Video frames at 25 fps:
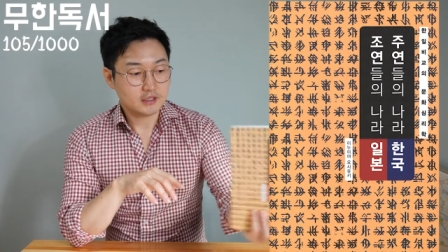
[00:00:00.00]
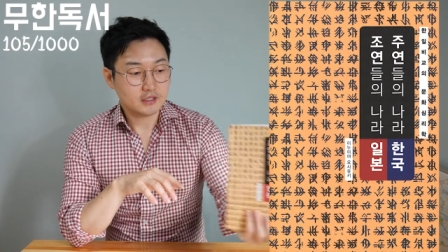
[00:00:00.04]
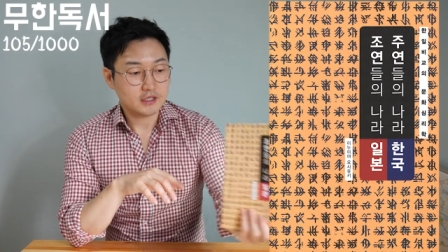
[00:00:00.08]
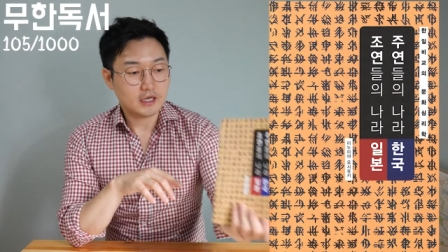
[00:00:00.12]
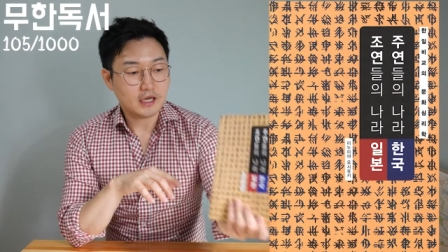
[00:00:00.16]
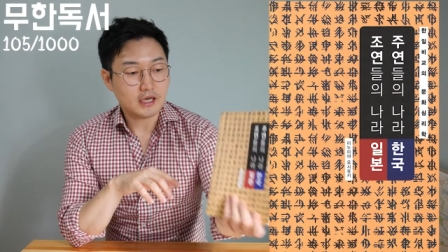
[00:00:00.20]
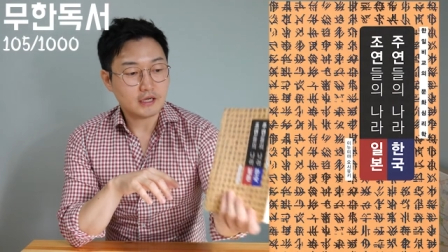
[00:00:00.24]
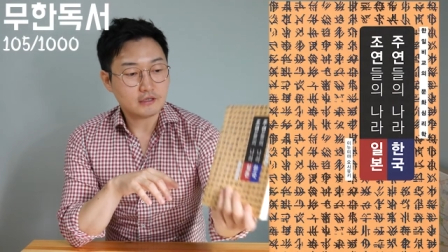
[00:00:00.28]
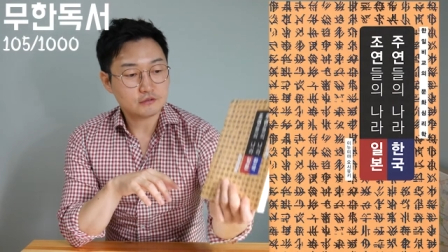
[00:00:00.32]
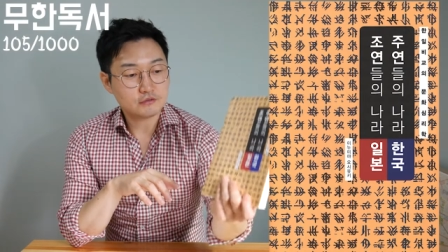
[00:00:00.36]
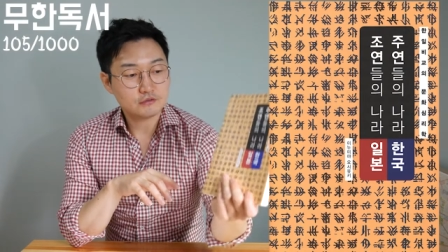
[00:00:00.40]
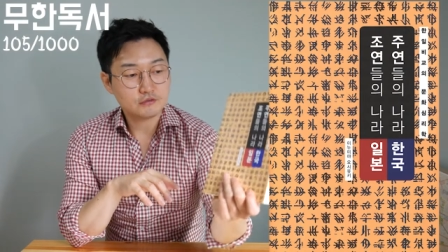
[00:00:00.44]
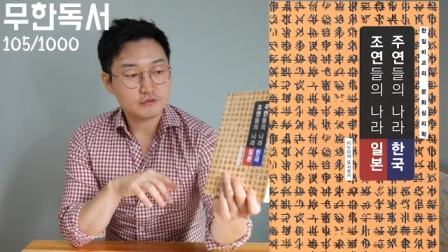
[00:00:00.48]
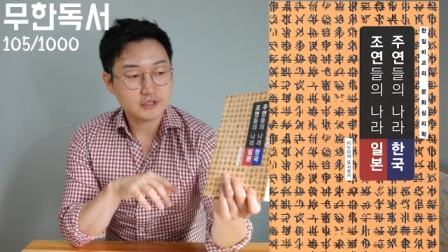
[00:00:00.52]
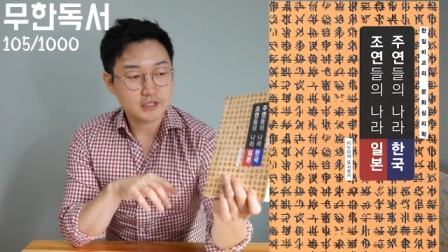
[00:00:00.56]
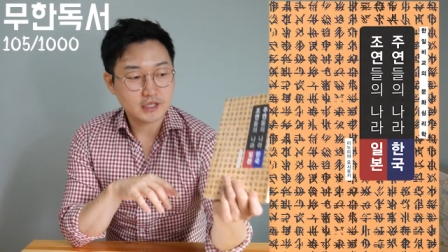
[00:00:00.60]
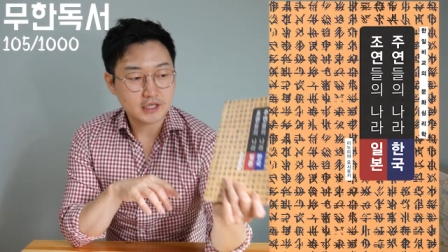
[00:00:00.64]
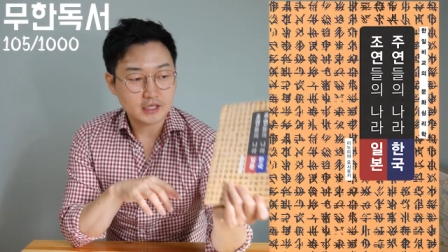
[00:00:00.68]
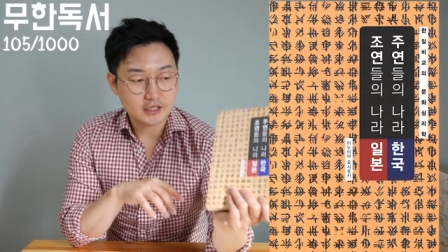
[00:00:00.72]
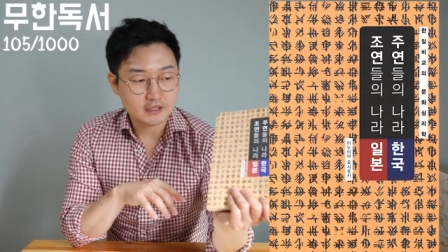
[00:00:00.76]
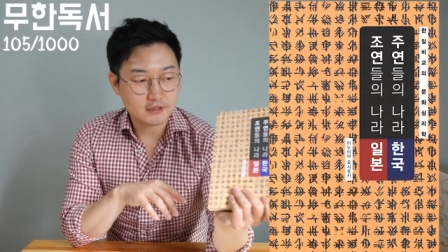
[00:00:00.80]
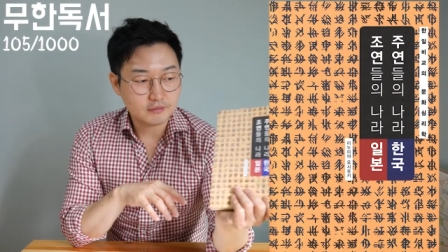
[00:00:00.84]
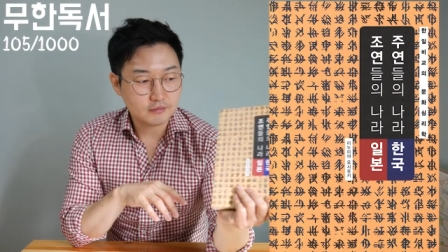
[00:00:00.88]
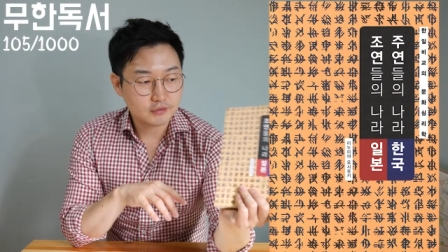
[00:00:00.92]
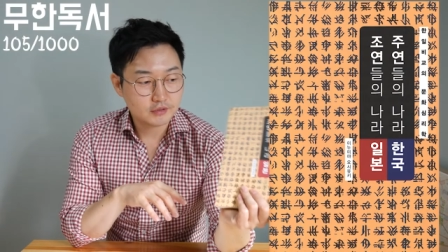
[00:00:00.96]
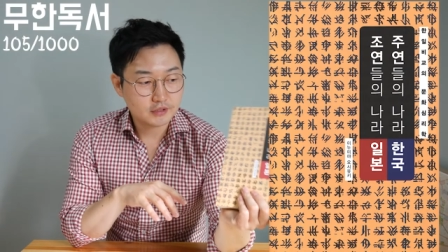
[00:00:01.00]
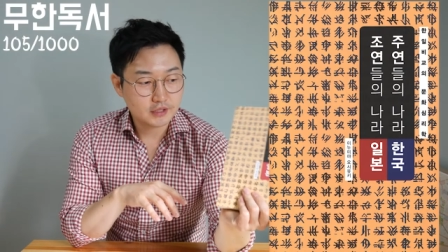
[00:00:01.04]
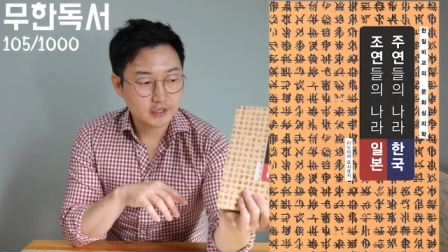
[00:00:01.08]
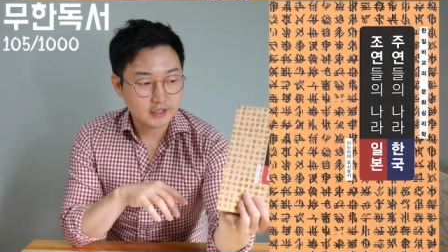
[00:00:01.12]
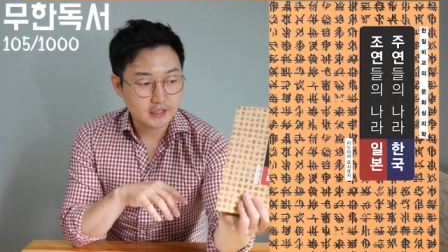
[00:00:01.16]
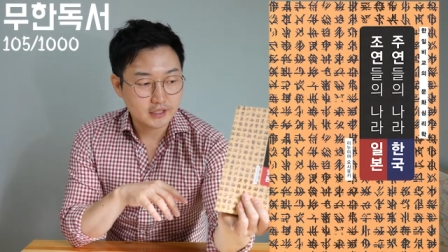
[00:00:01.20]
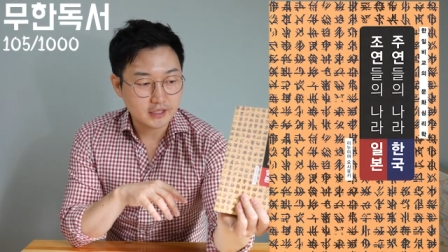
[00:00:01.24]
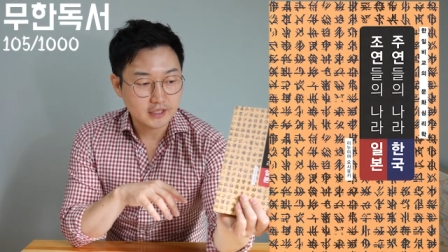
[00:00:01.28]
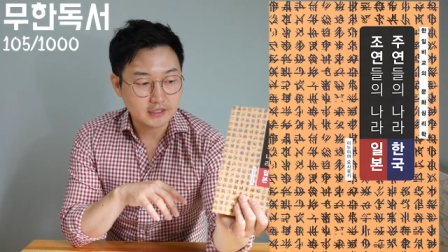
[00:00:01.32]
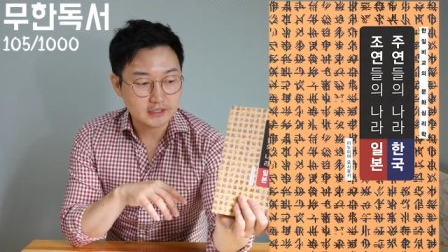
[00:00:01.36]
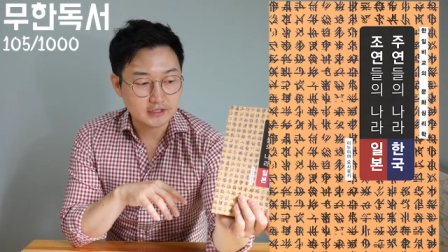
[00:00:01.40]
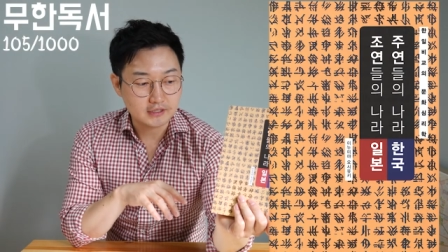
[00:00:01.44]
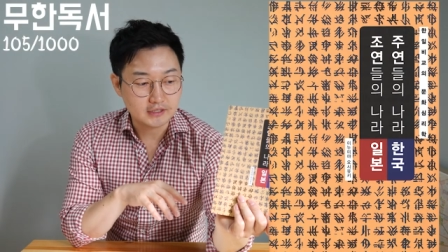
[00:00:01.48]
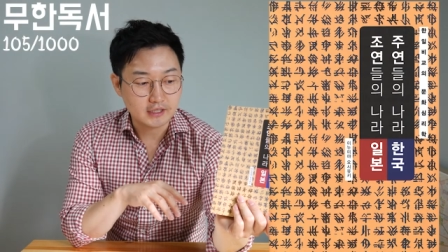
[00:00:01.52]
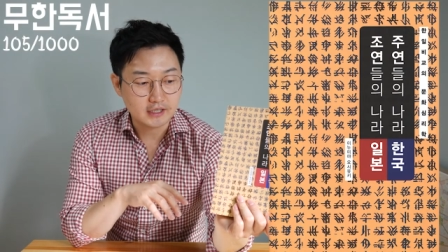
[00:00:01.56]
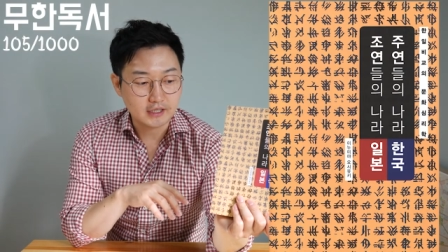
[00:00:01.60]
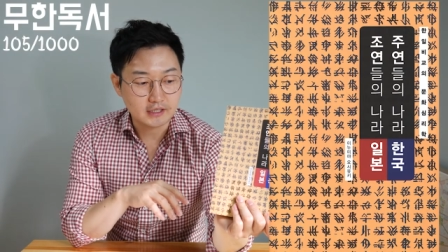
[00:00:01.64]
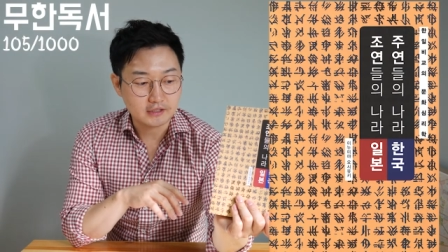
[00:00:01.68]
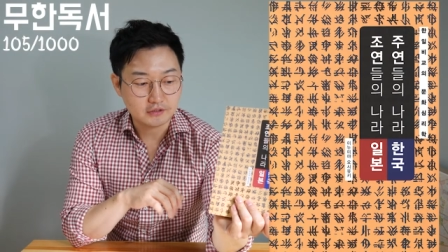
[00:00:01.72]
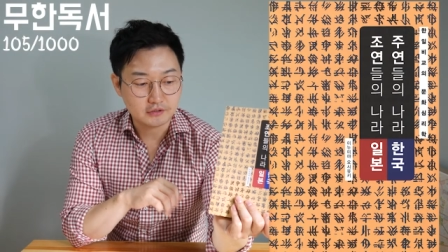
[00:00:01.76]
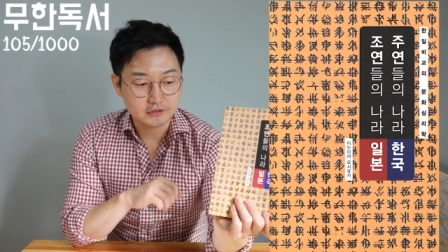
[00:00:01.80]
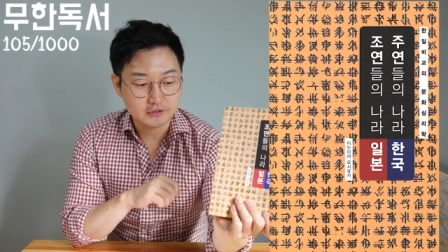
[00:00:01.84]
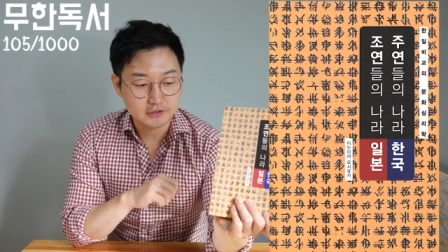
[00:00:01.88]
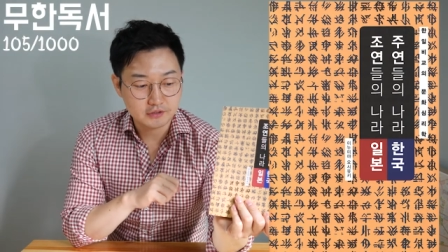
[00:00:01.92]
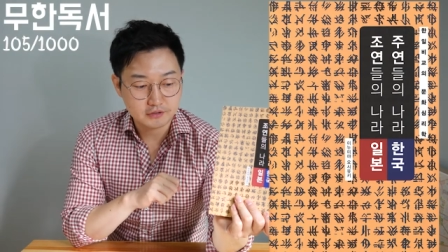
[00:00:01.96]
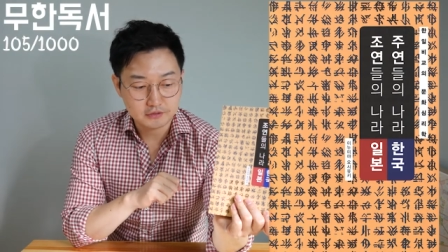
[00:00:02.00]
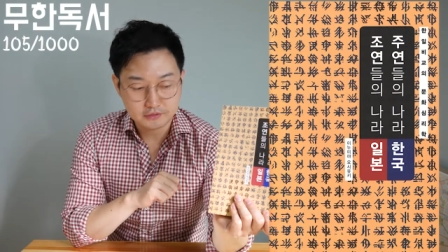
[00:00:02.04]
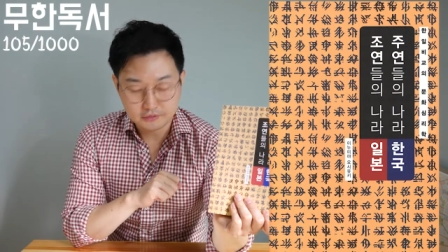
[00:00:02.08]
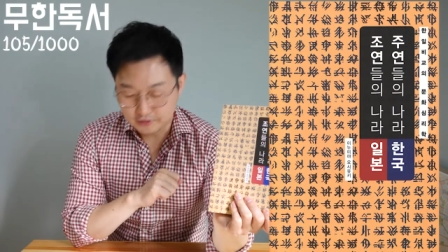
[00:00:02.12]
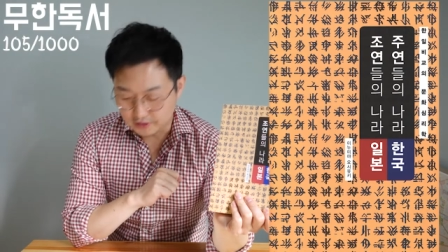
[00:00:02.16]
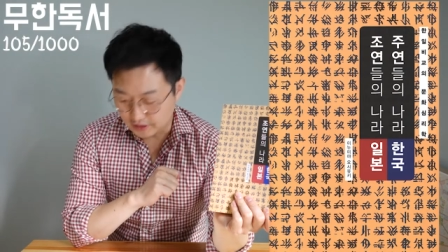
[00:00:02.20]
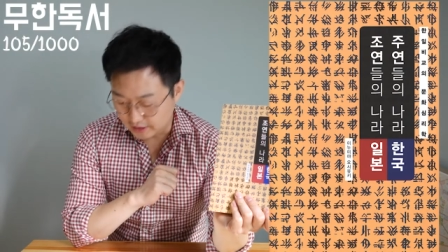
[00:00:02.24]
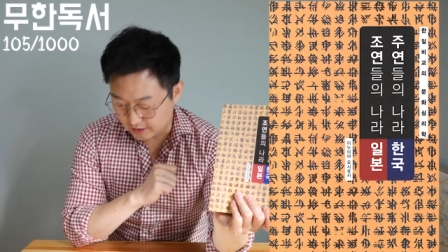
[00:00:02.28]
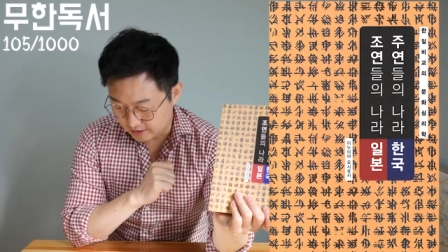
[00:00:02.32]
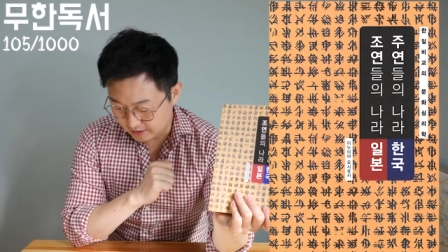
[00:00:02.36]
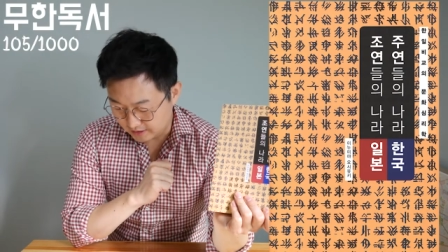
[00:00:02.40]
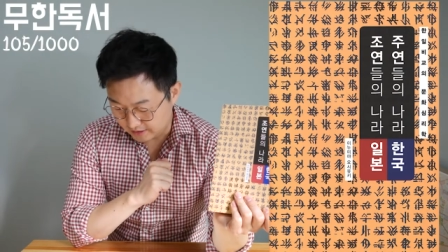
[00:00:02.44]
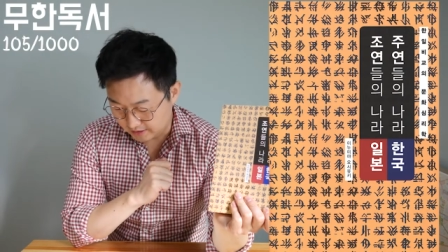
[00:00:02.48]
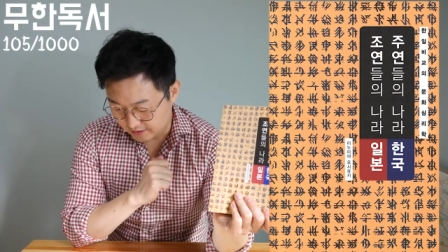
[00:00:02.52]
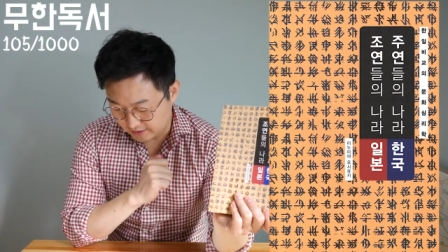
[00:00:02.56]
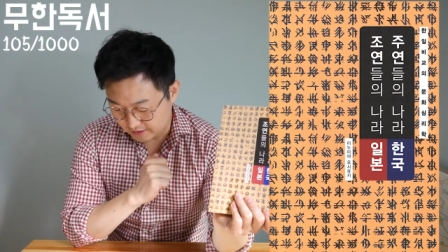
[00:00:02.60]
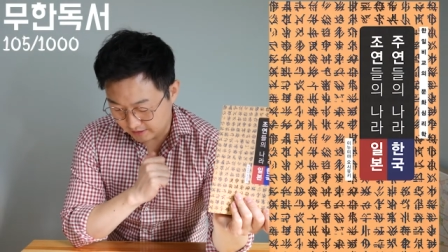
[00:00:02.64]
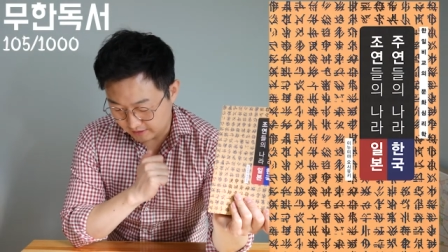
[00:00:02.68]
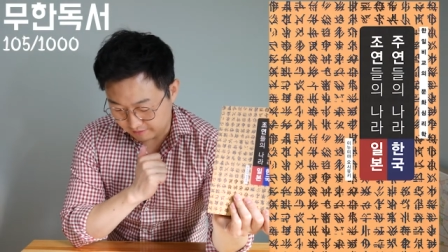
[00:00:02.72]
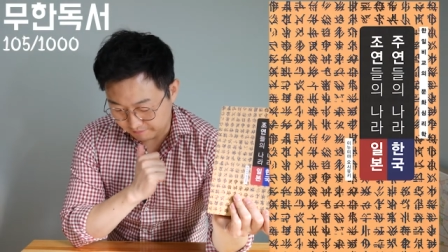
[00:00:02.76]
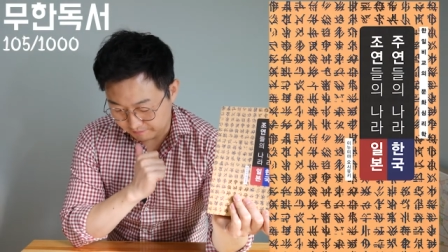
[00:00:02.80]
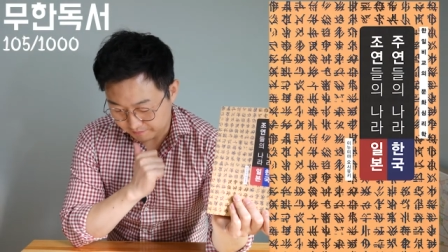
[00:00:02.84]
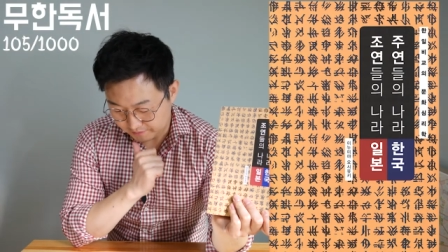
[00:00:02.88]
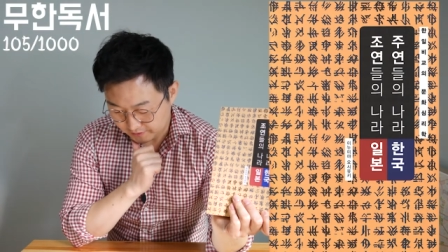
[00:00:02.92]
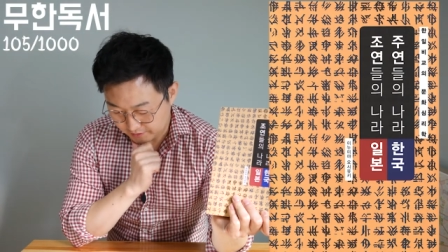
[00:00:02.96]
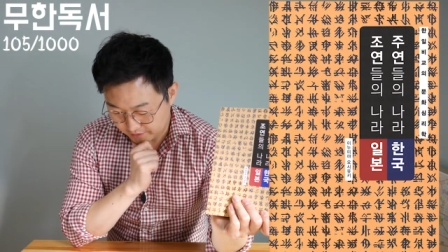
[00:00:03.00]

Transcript: 한국이랑 일본에 대한 이해가 전체적으로 되긴 한데